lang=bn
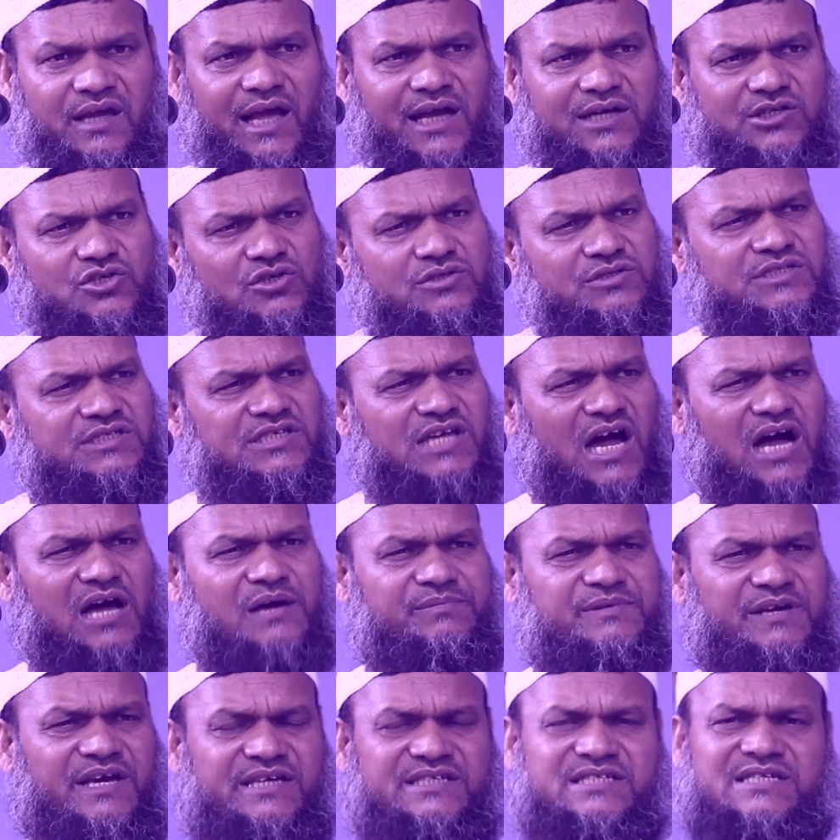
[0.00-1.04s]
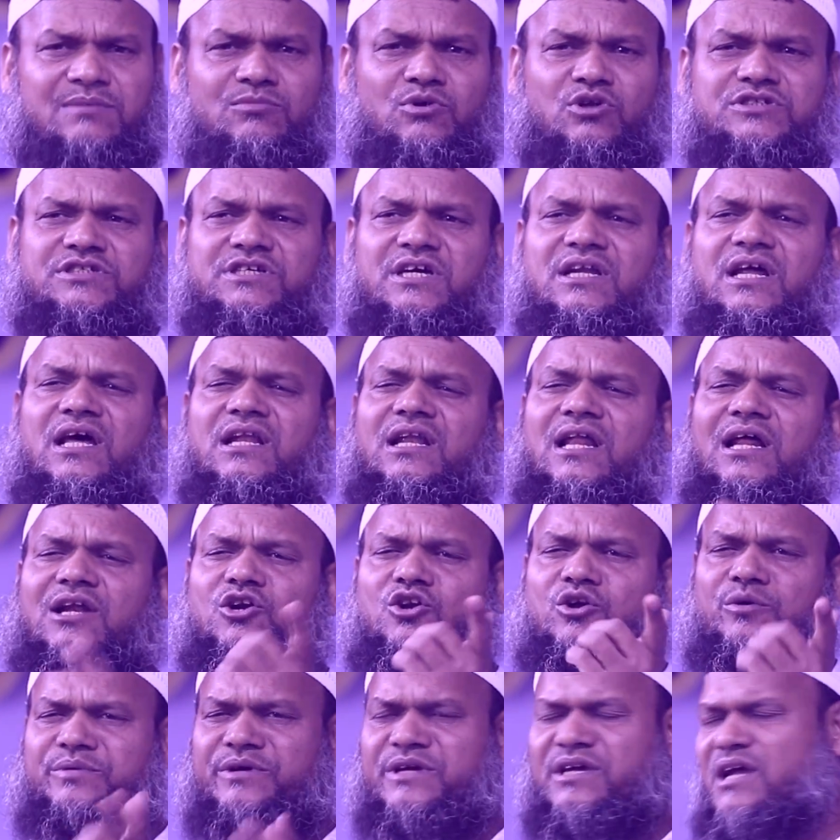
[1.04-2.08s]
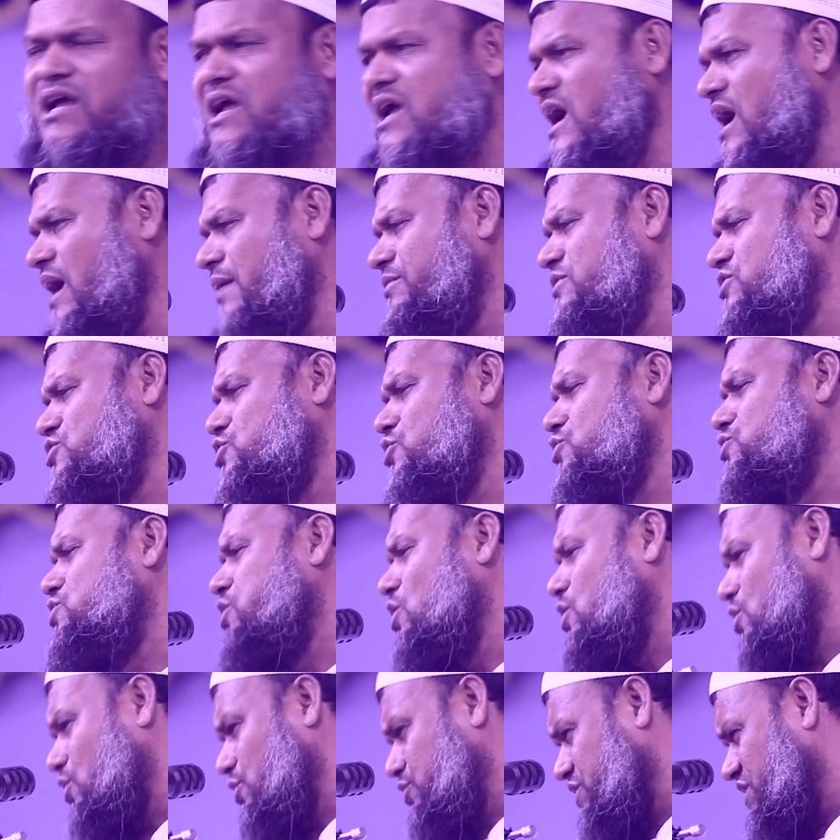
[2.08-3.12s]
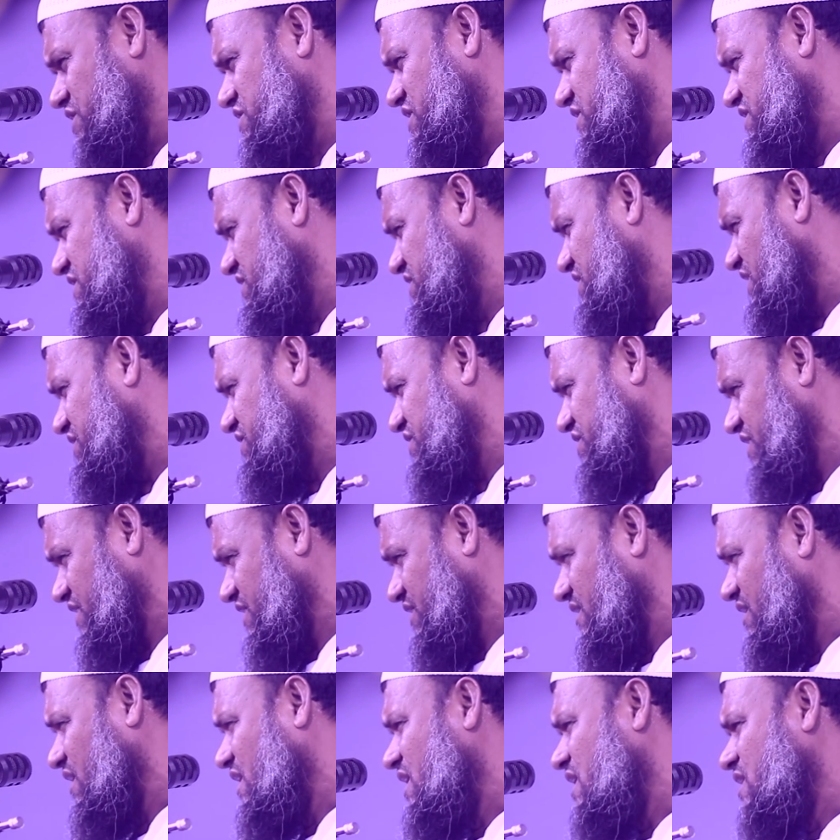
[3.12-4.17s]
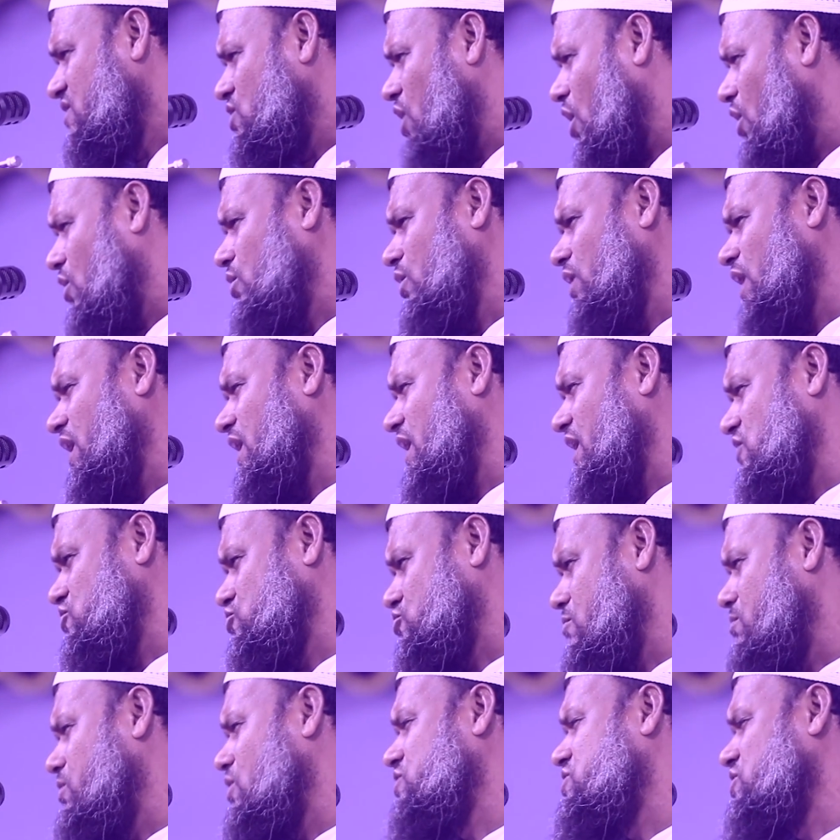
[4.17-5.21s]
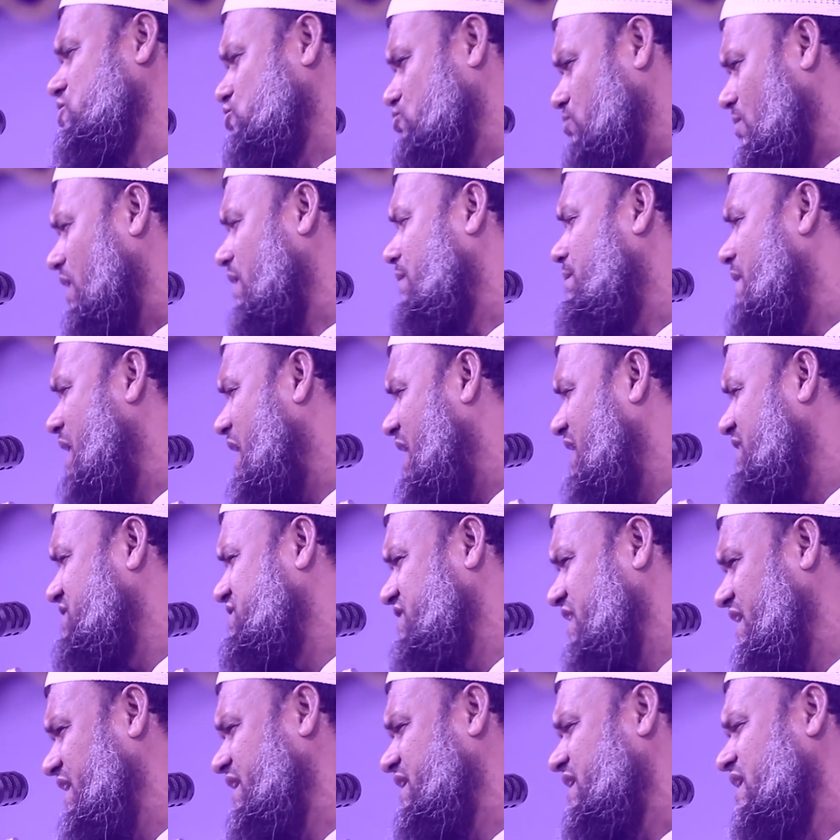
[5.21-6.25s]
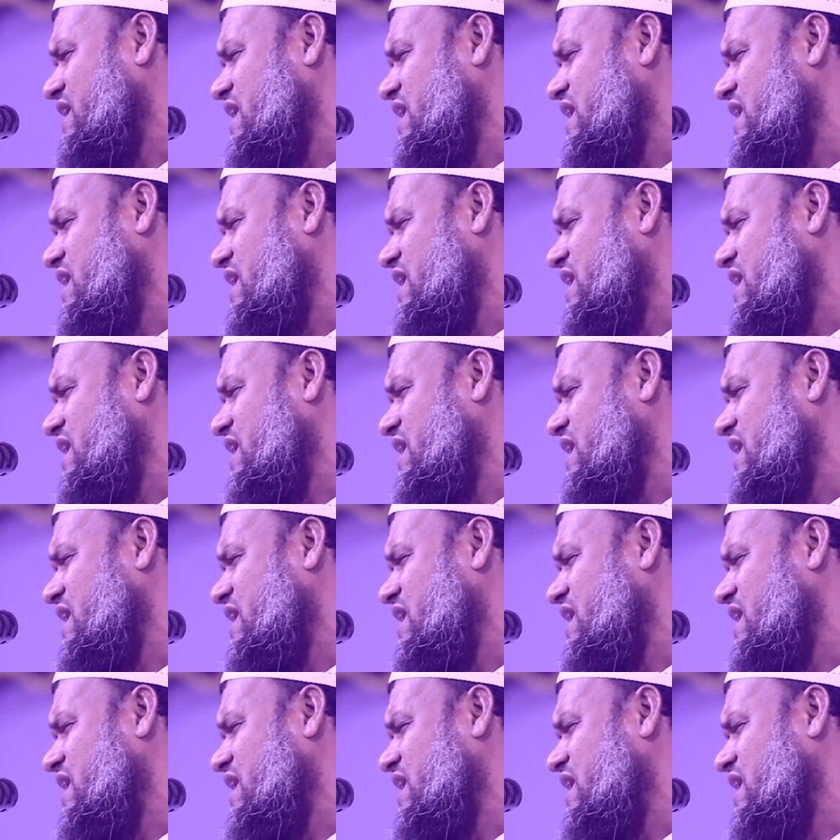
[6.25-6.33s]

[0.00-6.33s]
একজন সাহাবি এসে বলছেন আল্লাহর নবী আমি যুদ্ধ করতে যেতে চাচ্ছি তখন আল্লাহ রসুল বলছেন তোমার মা আছে